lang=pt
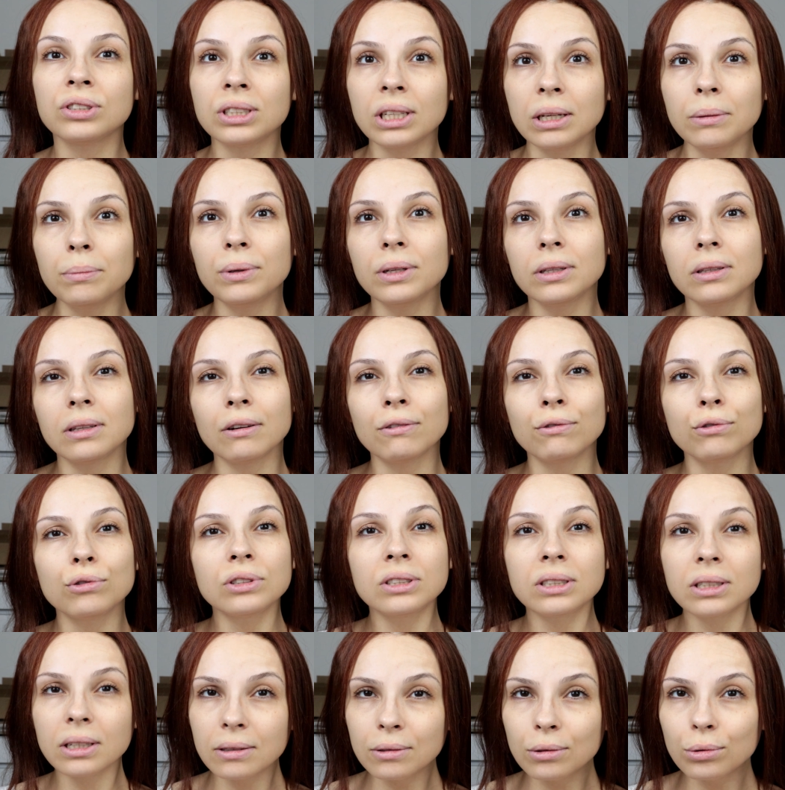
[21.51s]
sempre estava
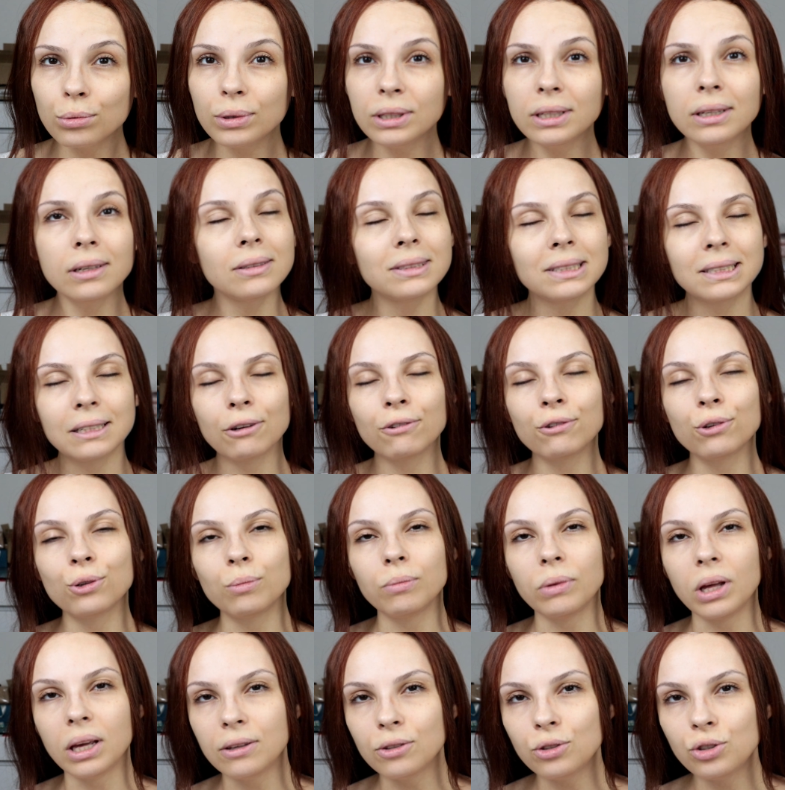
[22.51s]
usando
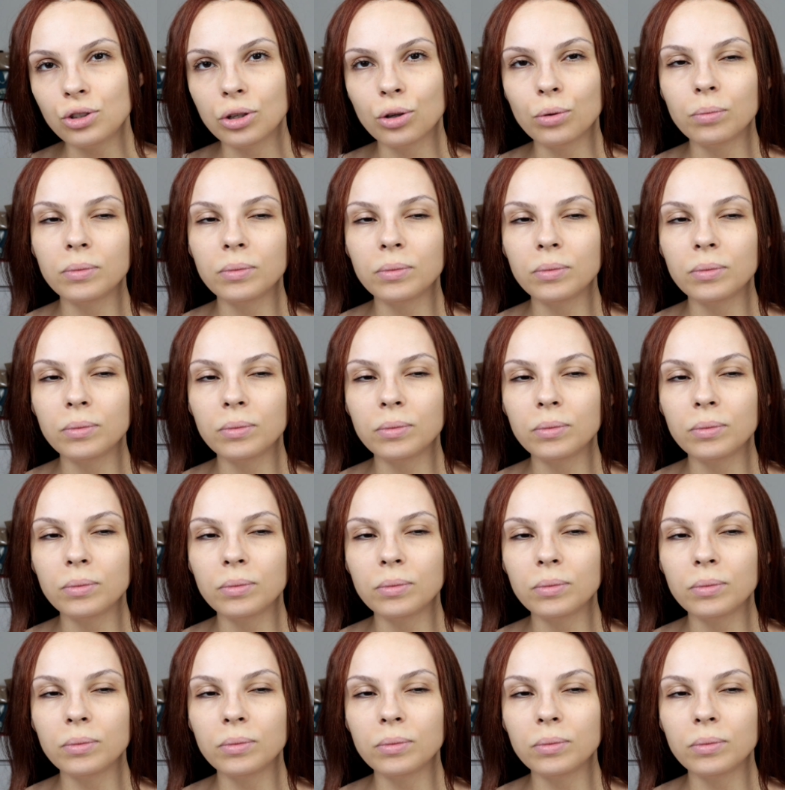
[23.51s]
incansavelmente.